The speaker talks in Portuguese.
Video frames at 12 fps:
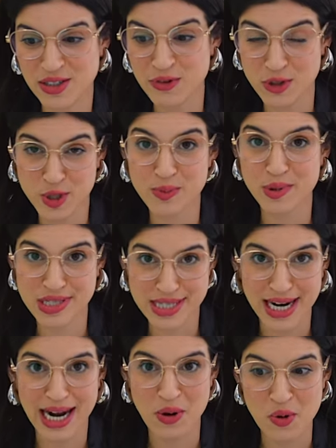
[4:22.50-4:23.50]
eu vou te
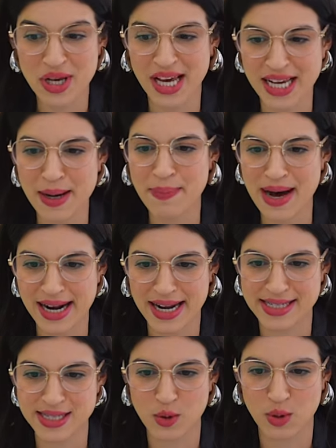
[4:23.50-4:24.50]
mostrar o que que
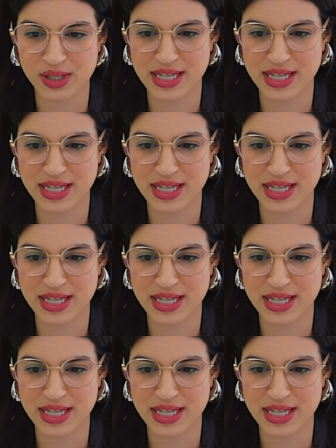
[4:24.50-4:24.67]
aparece quando